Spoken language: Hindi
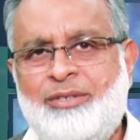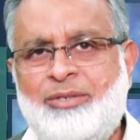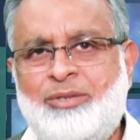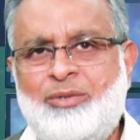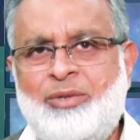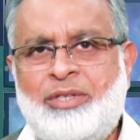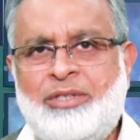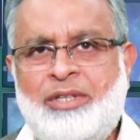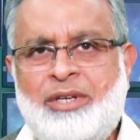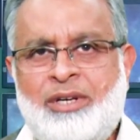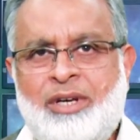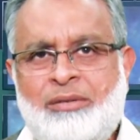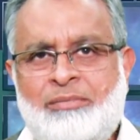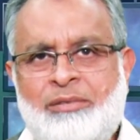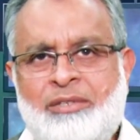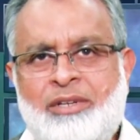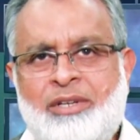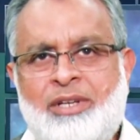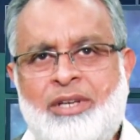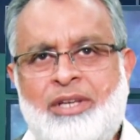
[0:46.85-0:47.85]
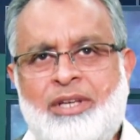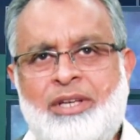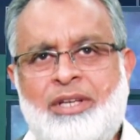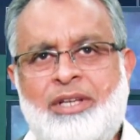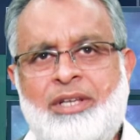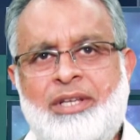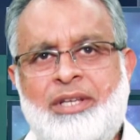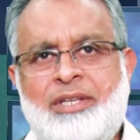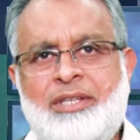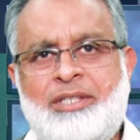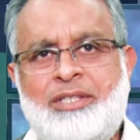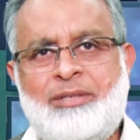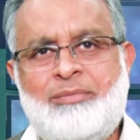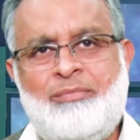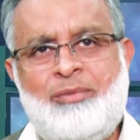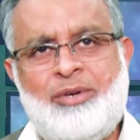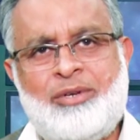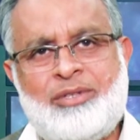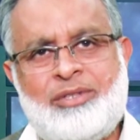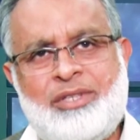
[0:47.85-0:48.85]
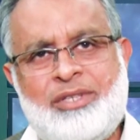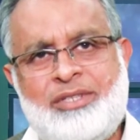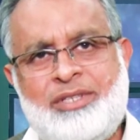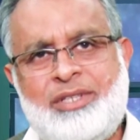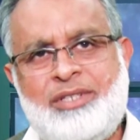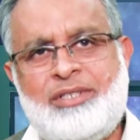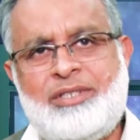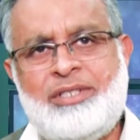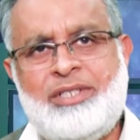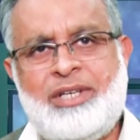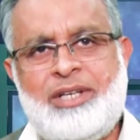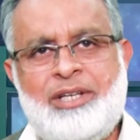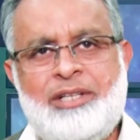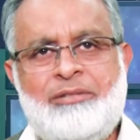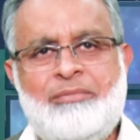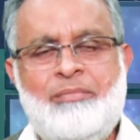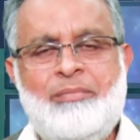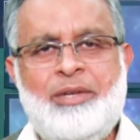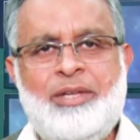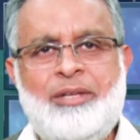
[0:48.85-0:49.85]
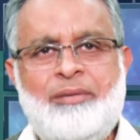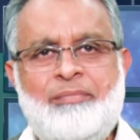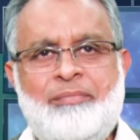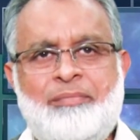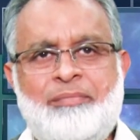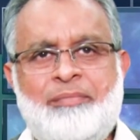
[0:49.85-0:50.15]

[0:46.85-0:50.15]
सूरत तगाबन की इस मुख्तसर सी आयत में